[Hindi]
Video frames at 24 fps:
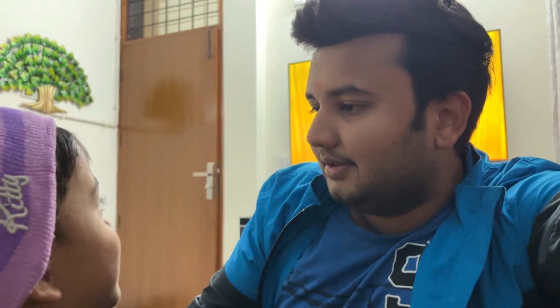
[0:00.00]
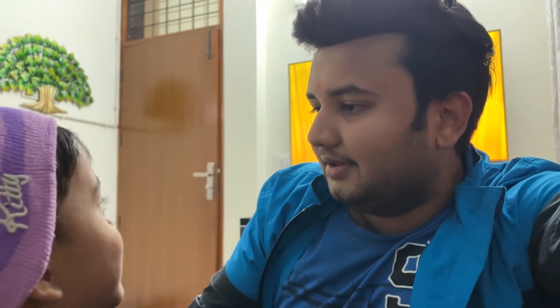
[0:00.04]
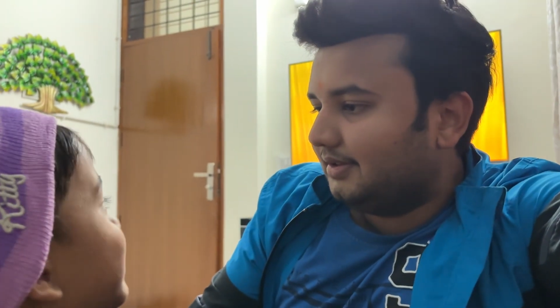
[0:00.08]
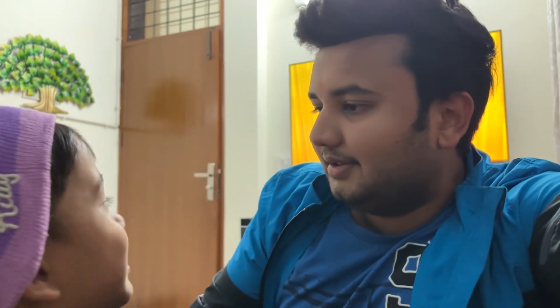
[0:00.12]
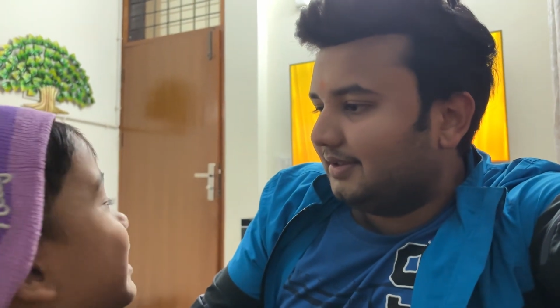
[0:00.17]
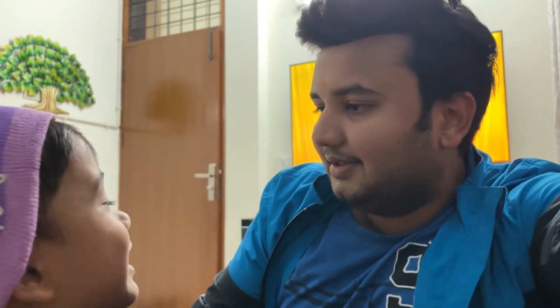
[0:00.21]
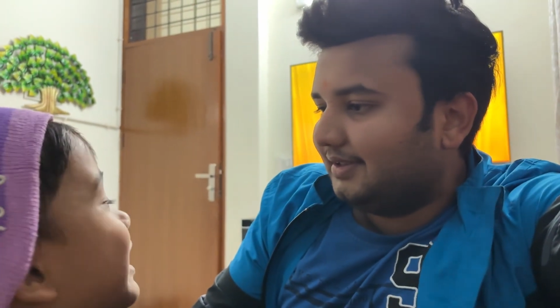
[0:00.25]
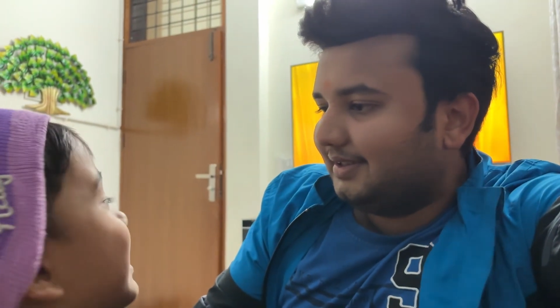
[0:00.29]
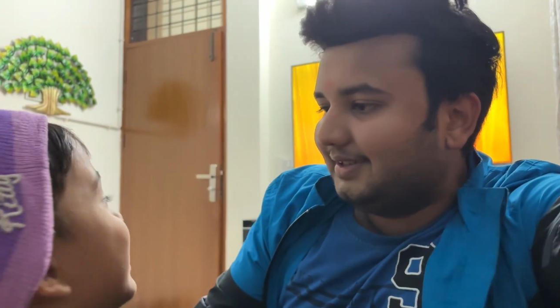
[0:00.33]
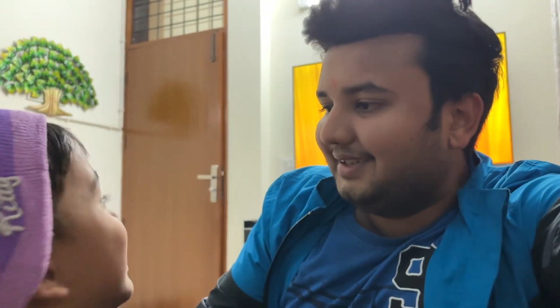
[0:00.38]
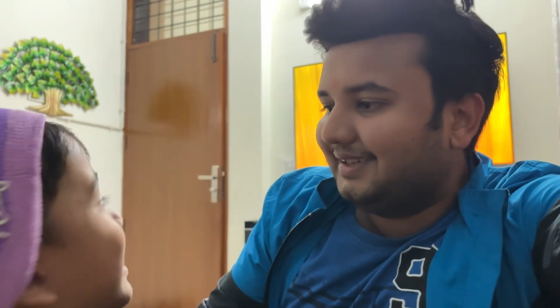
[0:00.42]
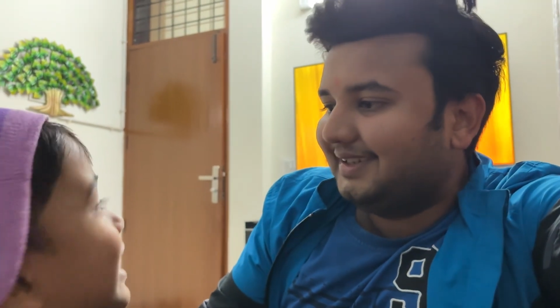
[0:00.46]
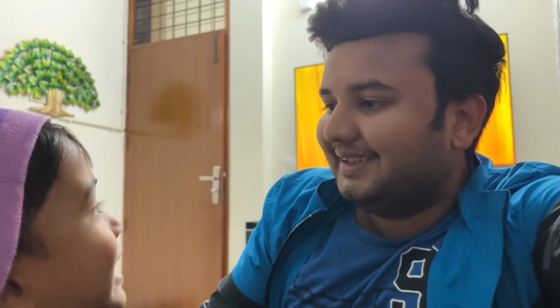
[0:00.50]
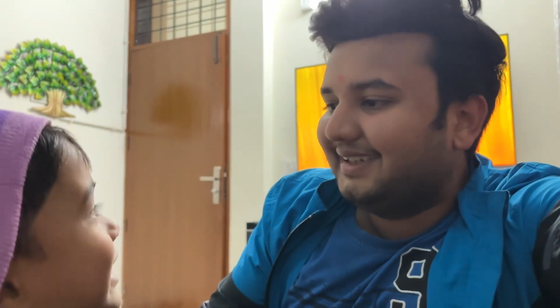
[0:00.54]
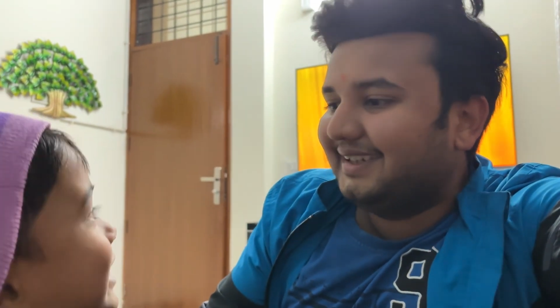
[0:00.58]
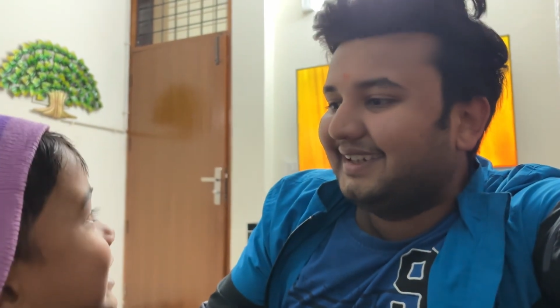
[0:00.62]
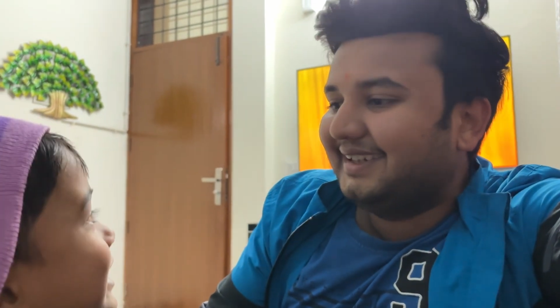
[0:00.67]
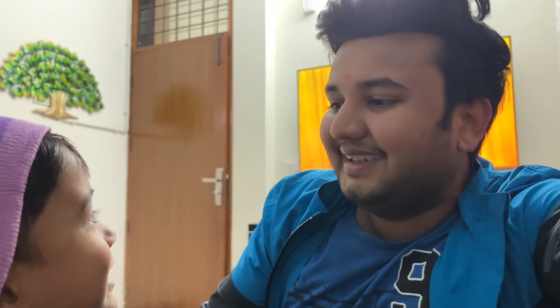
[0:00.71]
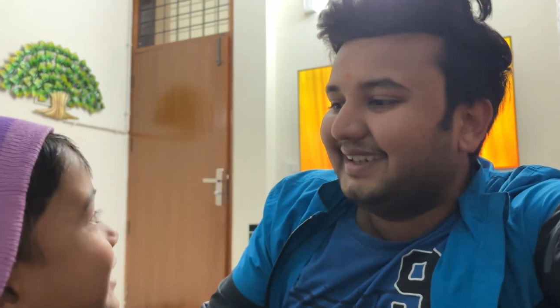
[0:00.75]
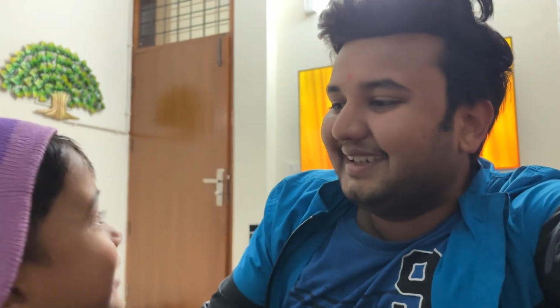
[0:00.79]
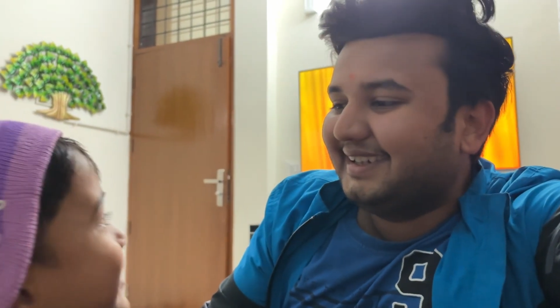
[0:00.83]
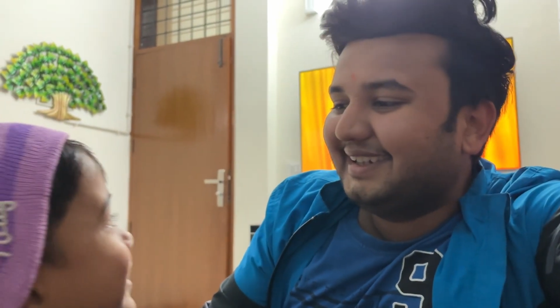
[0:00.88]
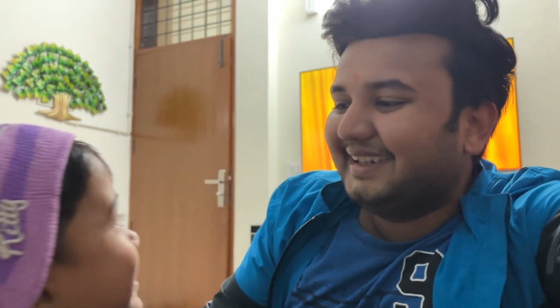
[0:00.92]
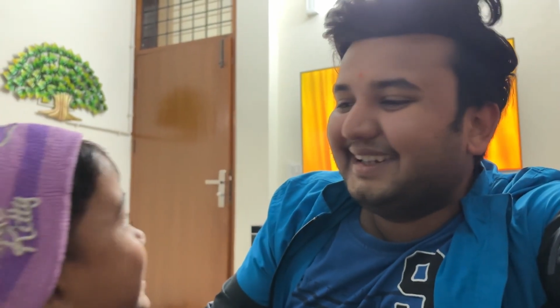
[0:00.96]
नहीं
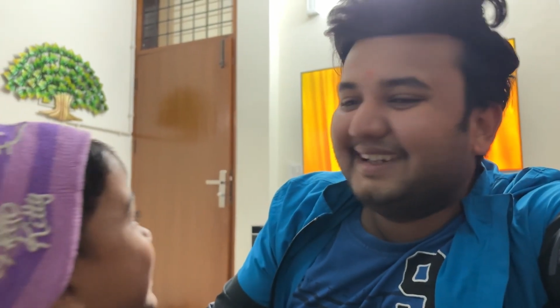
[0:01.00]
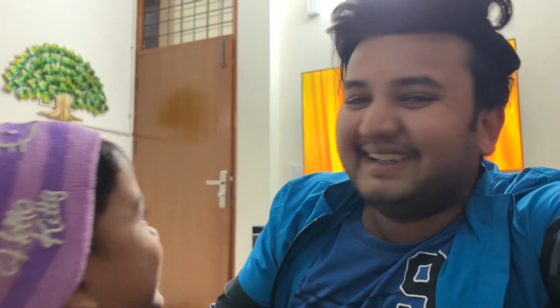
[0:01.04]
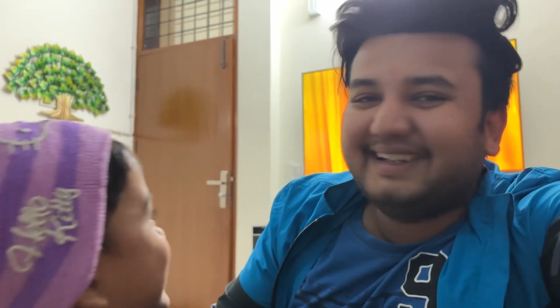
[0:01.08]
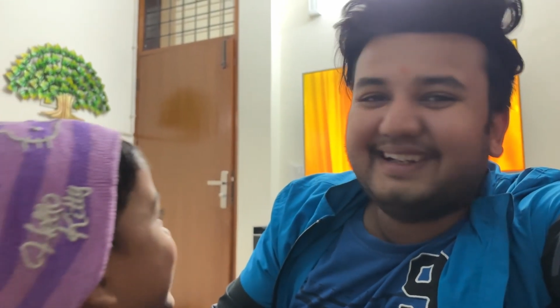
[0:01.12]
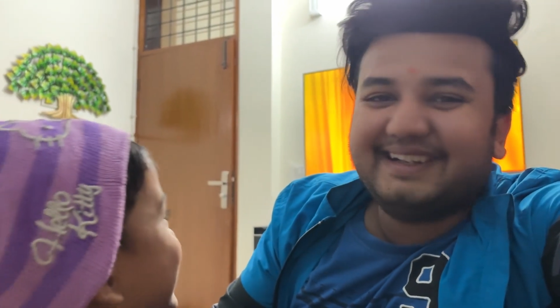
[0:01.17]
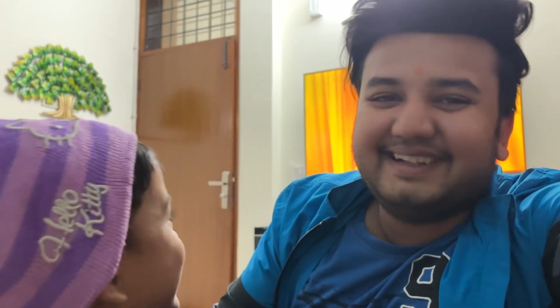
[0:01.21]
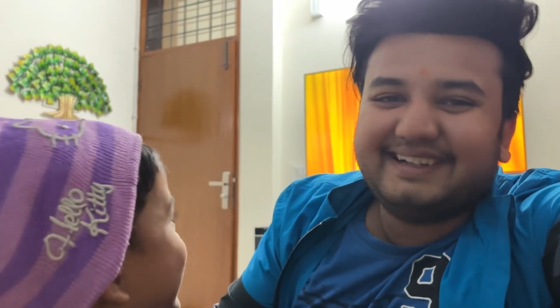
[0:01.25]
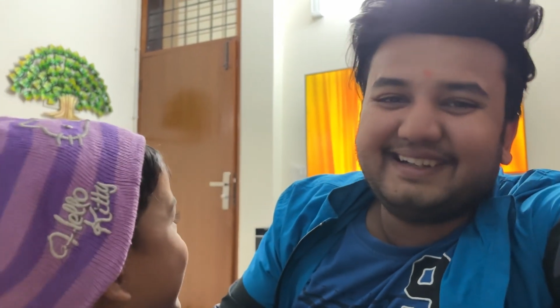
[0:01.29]
आता